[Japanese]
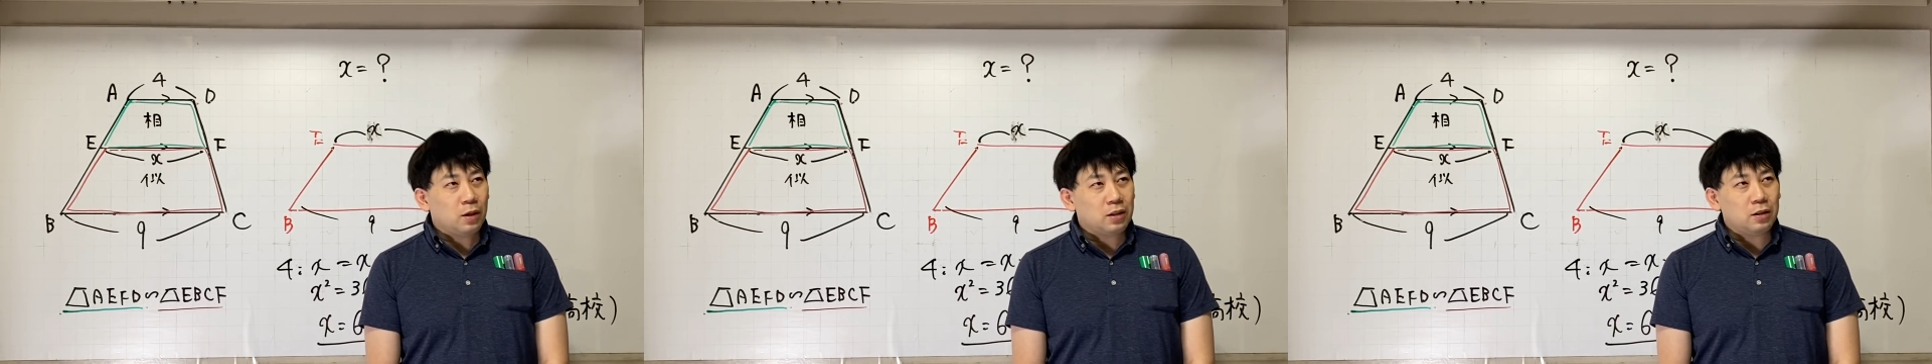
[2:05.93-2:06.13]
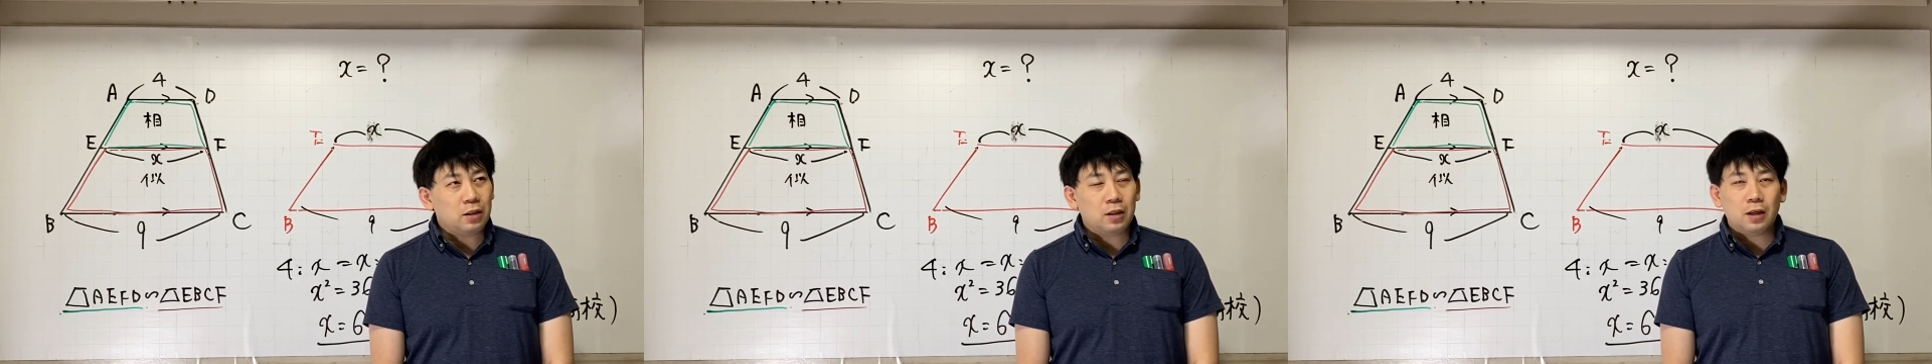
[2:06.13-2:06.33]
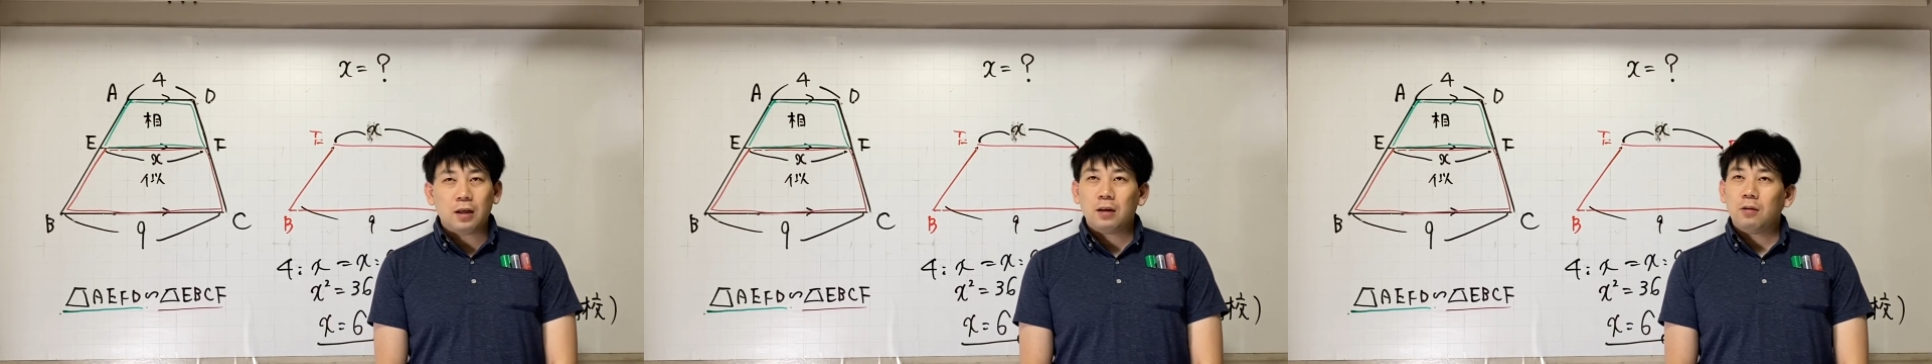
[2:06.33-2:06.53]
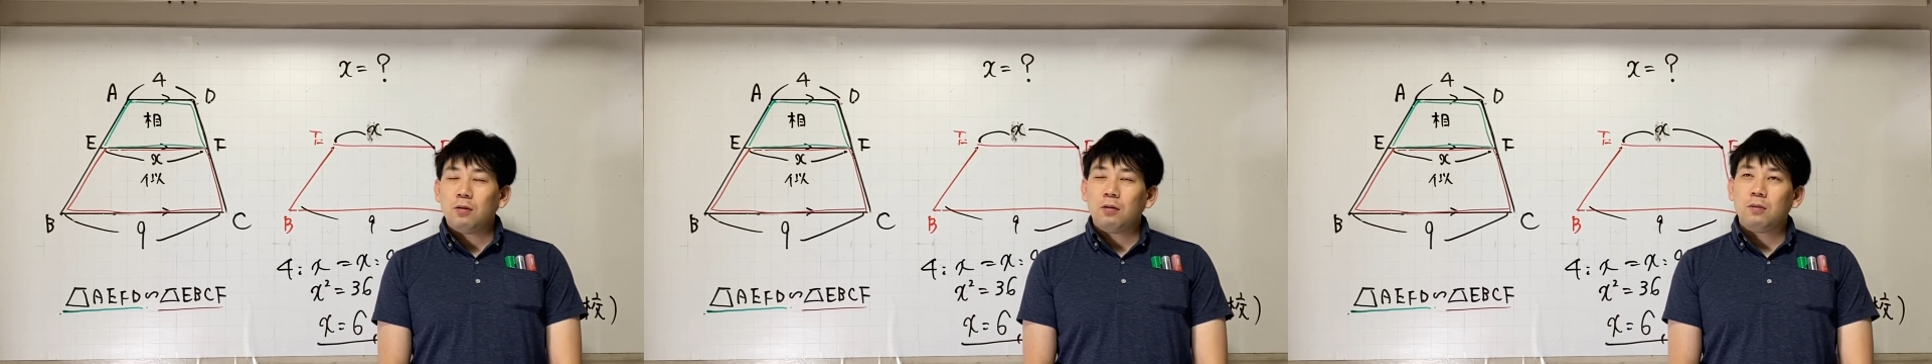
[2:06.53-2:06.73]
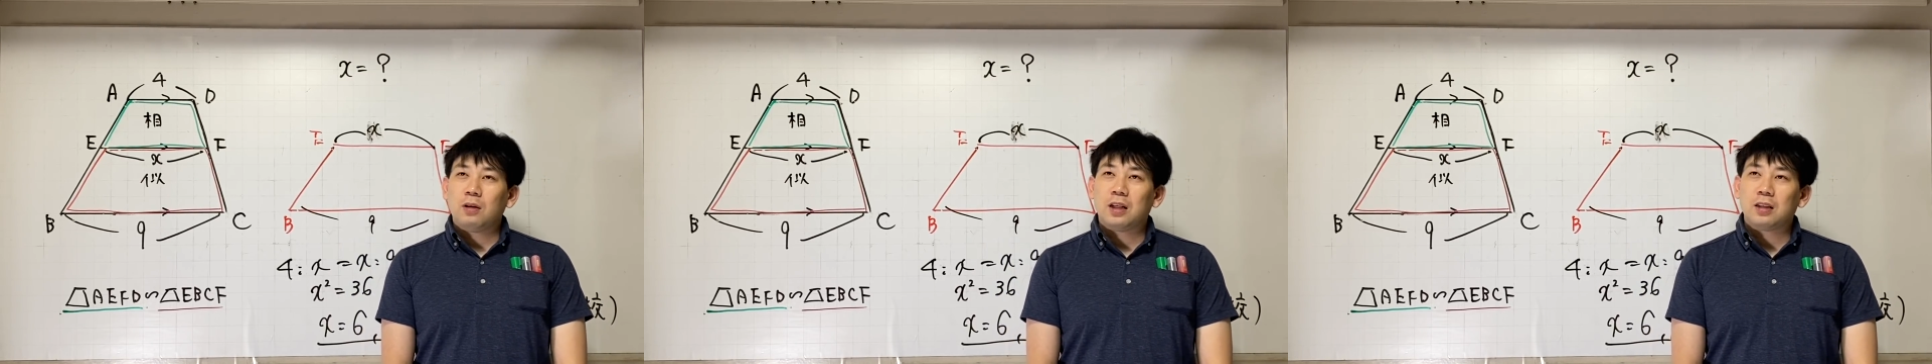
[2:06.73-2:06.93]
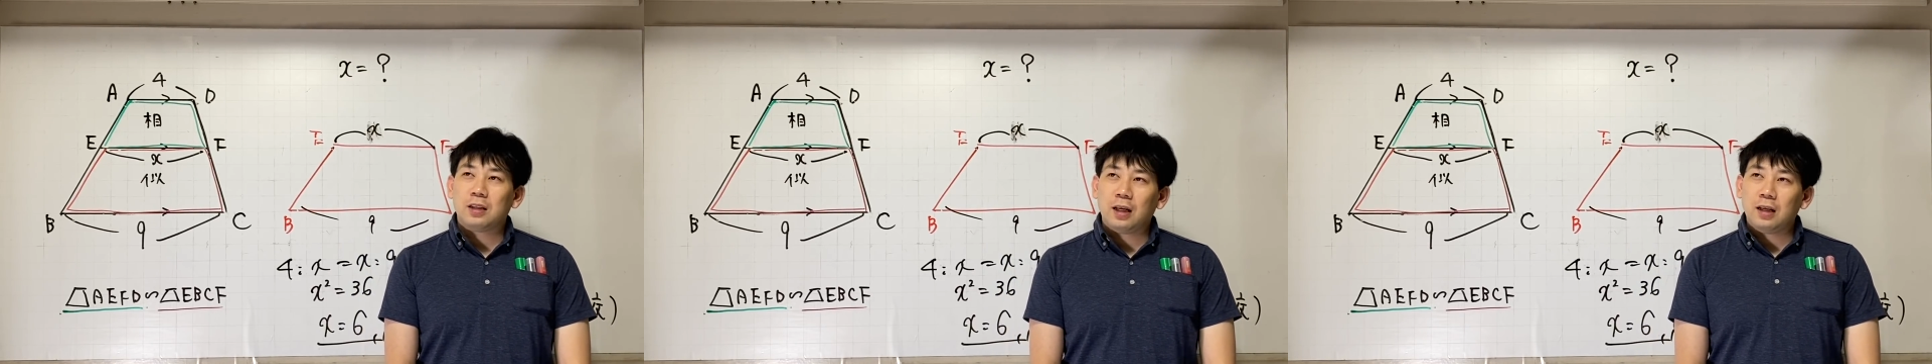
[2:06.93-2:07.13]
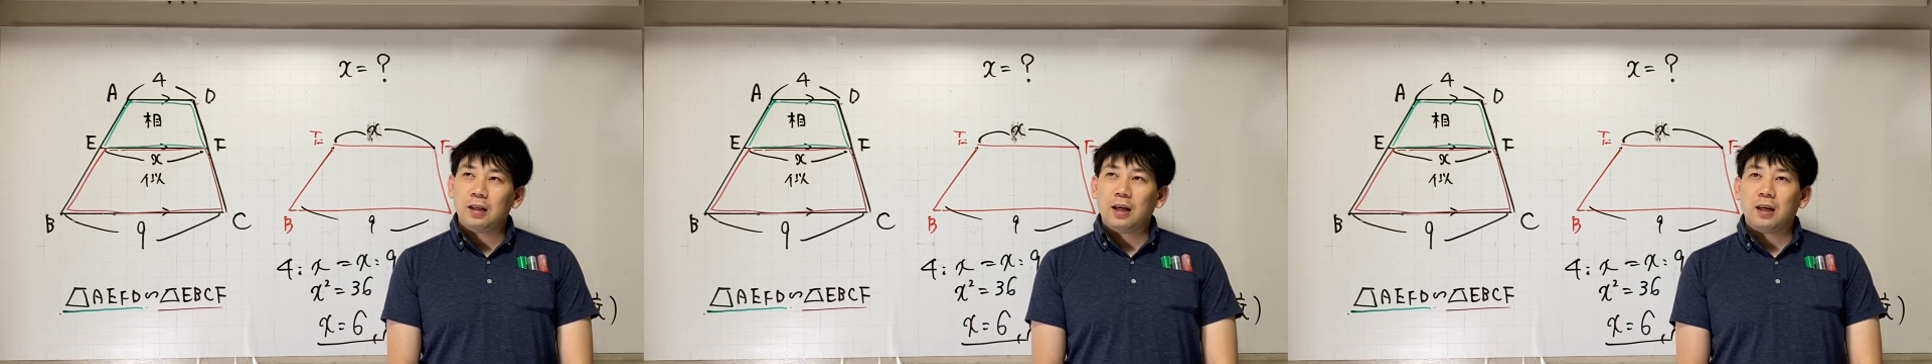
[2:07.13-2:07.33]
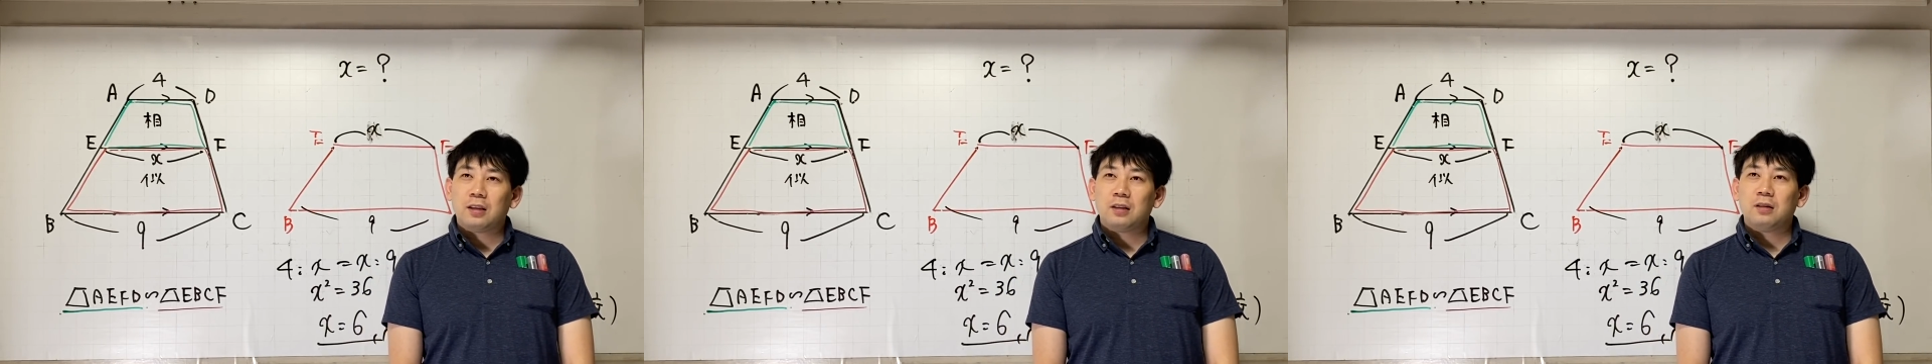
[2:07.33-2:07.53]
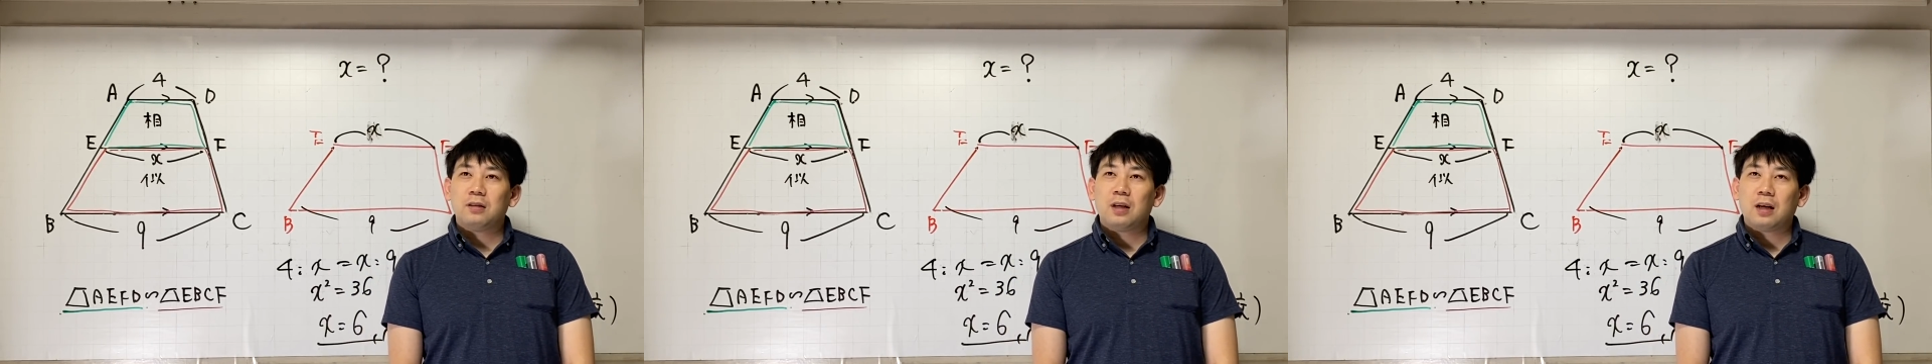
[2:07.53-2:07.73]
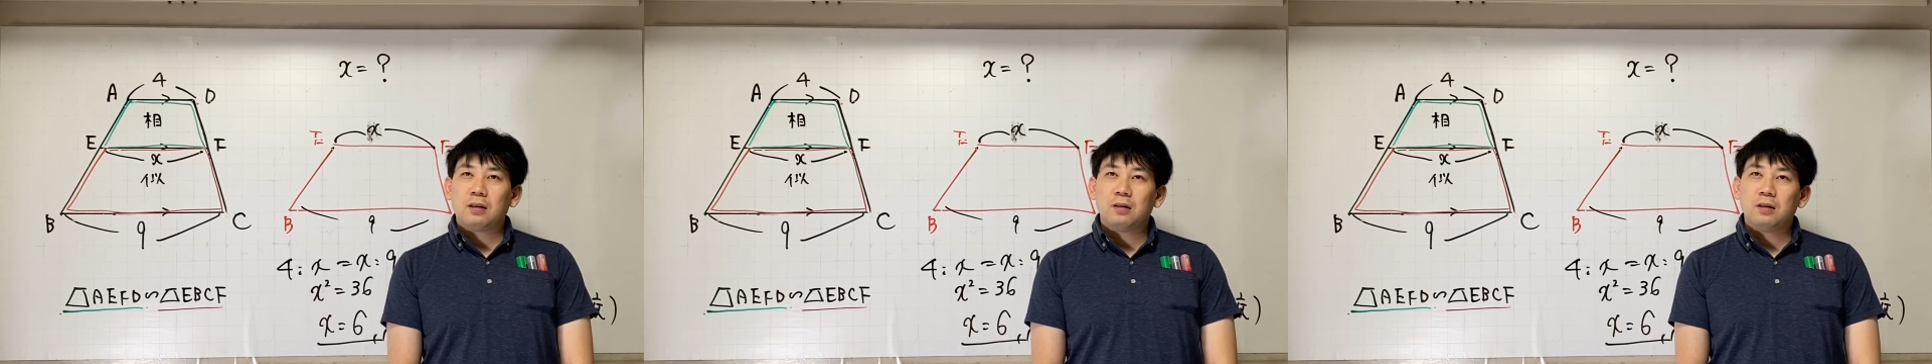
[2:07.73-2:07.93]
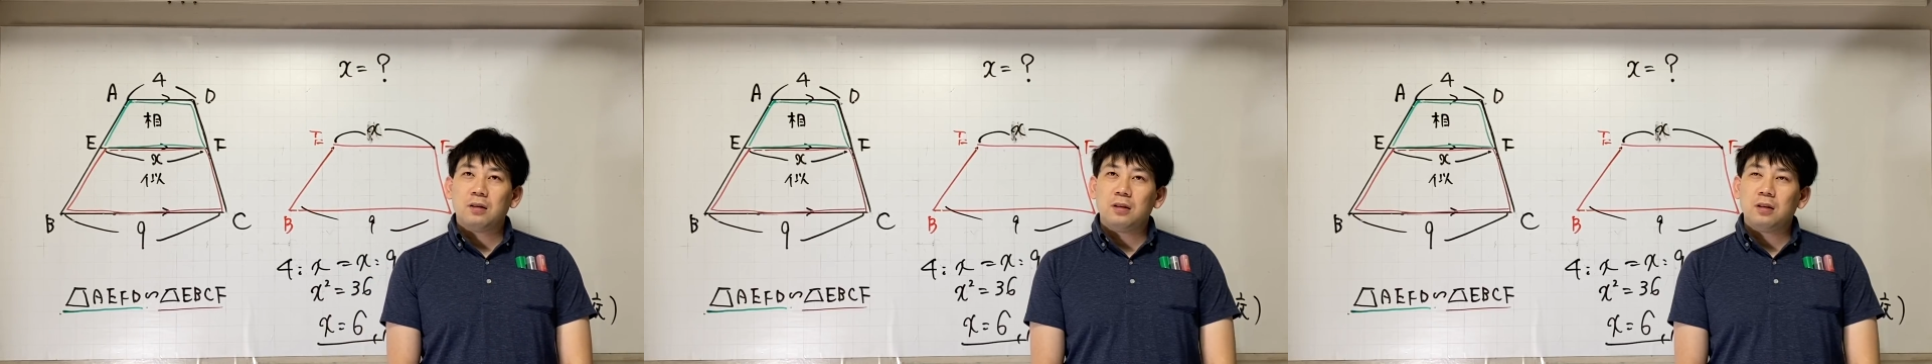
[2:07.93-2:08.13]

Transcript: まあ、ツイッターの方はですね、えー、数学